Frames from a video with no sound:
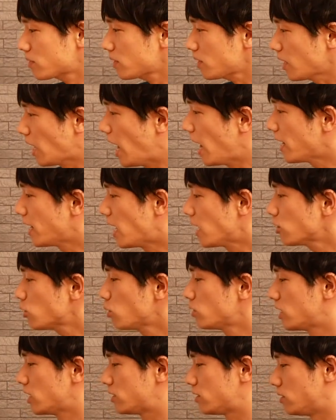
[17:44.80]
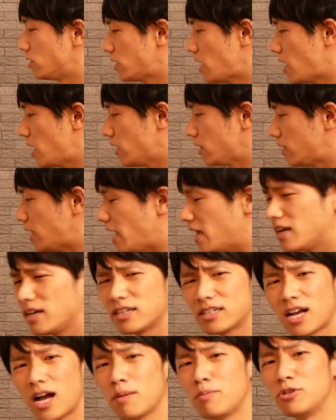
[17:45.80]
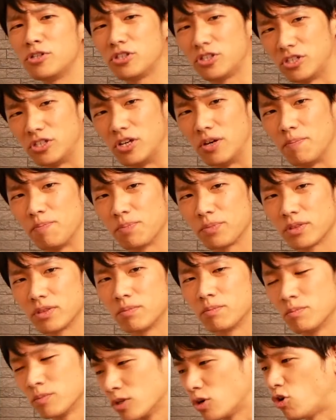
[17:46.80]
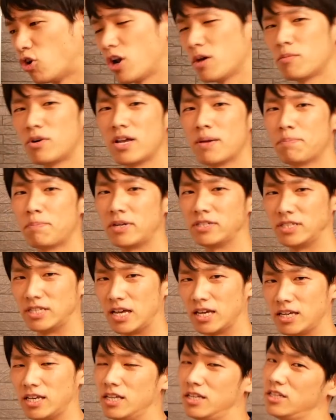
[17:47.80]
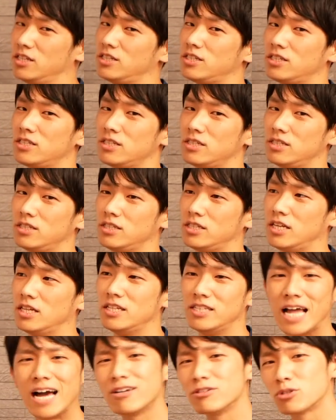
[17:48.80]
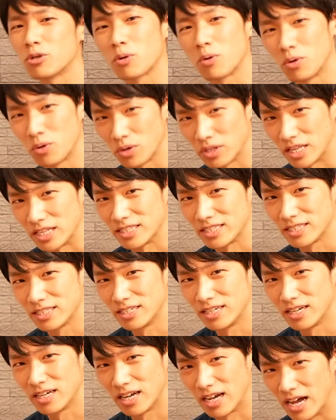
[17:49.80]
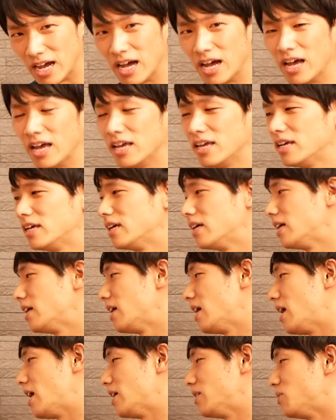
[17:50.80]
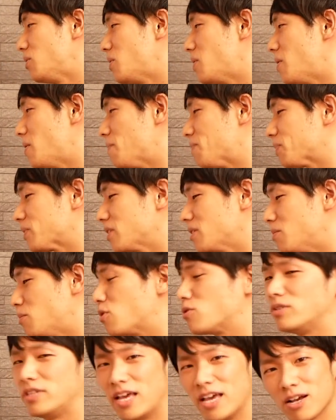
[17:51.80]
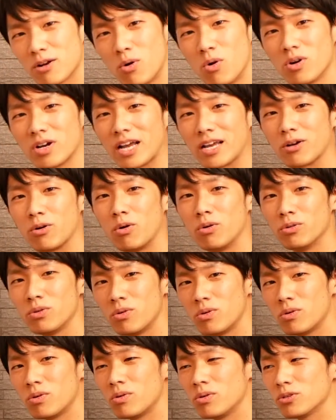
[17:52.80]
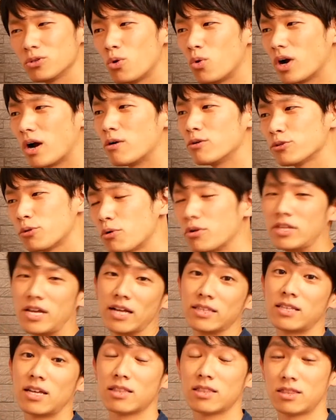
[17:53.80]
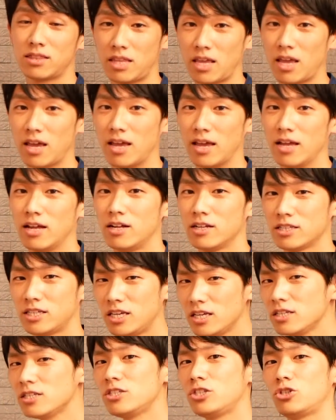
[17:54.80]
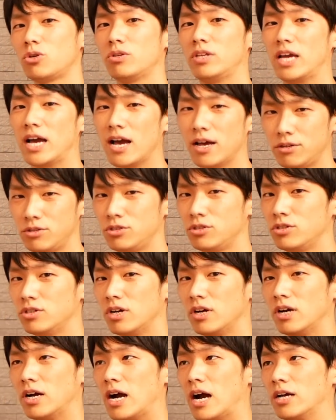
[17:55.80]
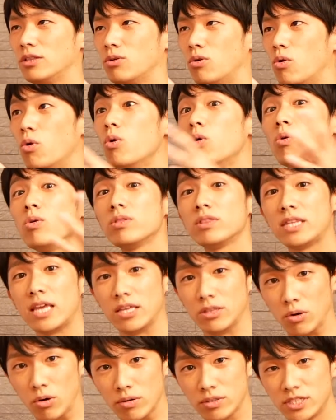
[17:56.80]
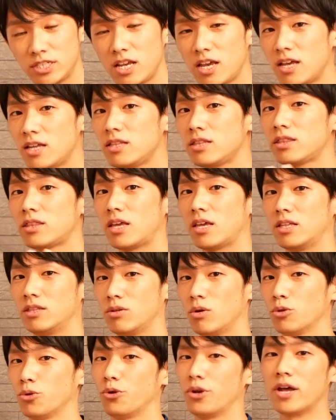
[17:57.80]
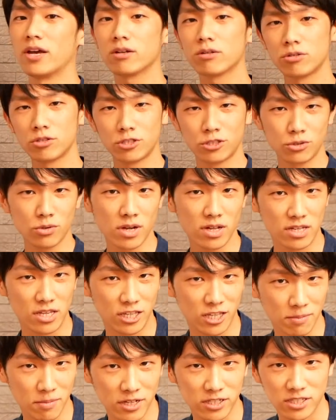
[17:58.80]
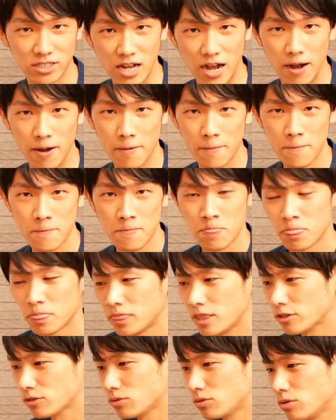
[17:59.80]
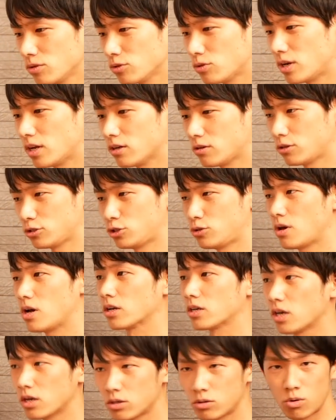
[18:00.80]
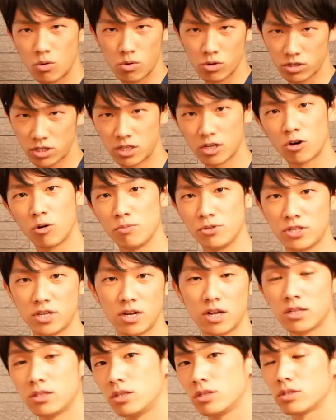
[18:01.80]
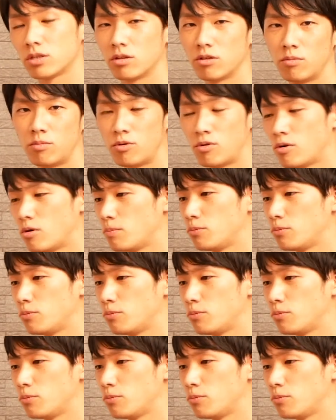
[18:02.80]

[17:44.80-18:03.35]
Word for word: はいあとですね添加物、うん、これもやっぱりね気にし気になるところですはいあの僕ね今回この動画を撮るにあたって近所にあるあの大手のチェーン店のドラッグストアに行きましたでそのドラッグストア結構大きなお店なんですけども